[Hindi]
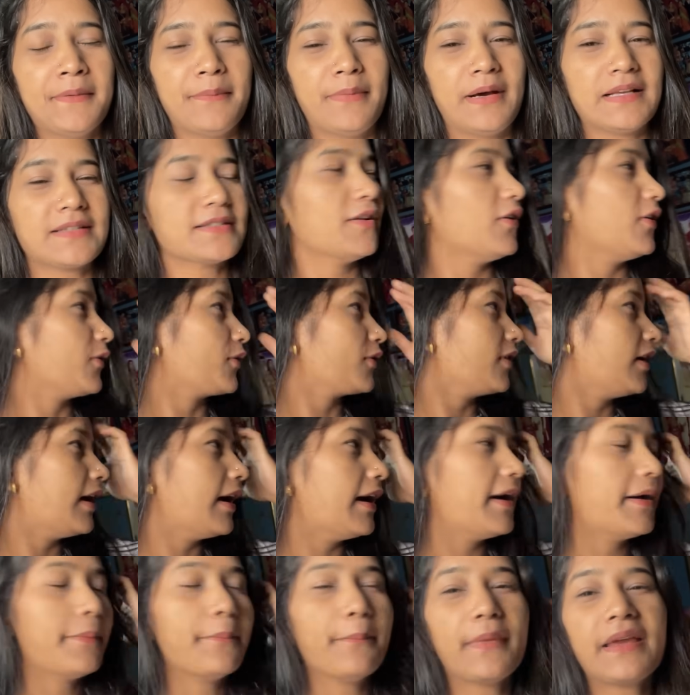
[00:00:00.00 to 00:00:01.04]
बस
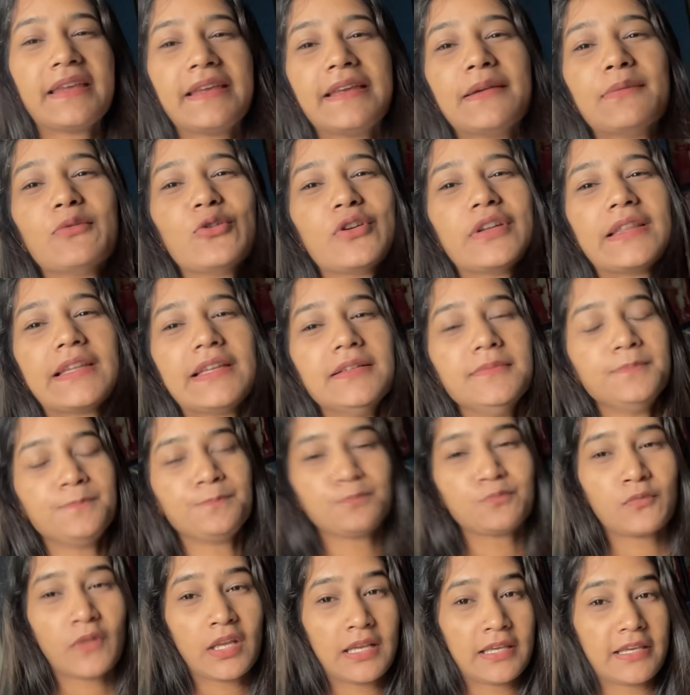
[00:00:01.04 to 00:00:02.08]
हाँ मैं ये बोल रही थी
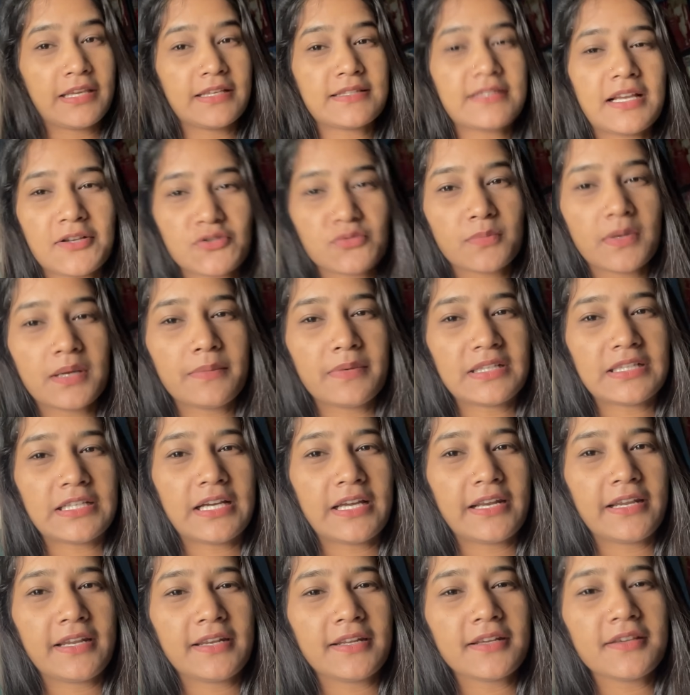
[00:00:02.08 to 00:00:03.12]
कि सासू माँ बता
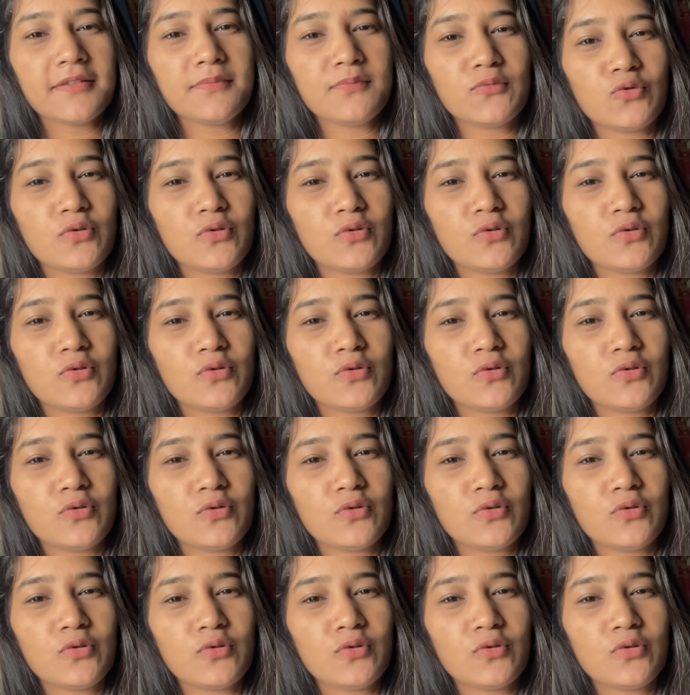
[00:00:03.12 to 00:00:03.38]
रहे हैं ना कि